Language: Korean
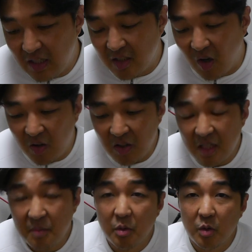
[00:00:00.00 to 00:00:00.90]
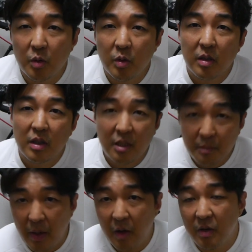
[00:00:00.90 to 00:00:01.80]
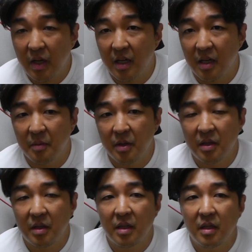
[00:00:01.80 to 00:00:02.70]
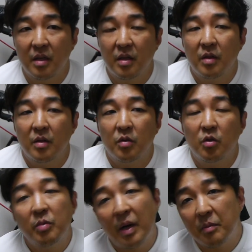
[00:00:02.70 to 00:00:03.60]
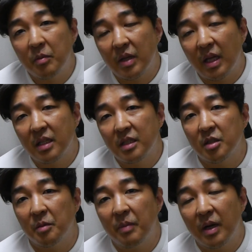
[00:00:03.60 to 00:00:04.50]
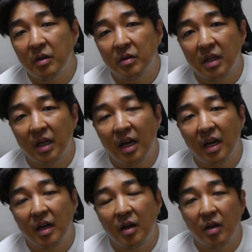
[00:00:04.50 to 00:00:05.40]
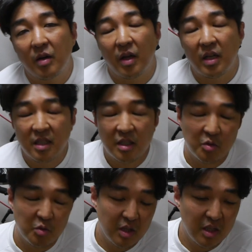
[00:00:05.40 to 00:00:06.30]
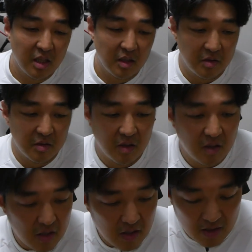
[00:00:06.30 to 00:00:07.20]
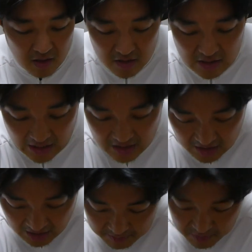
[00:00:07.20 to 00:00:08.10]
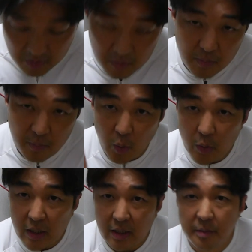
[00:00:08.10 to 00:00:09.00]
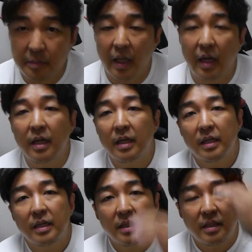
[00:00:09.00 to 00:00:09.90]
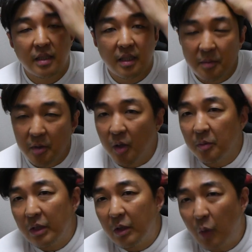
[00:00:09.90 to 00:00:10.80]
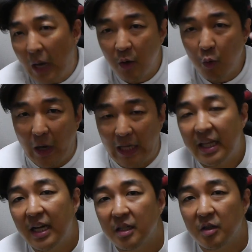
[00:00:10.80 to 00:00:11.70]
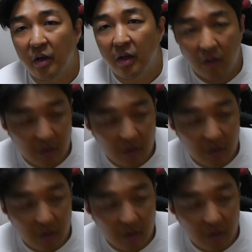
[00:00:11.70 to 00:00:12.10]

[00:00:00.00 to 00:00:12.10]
적은 힘으로 큰 파워를 내려면 후방보다는 전방 경사가 굉장히 유리하다는 거죠. 자세를 한번 보여드리겠습니다. 그러면 여러분들이 확 와닿을 거예요.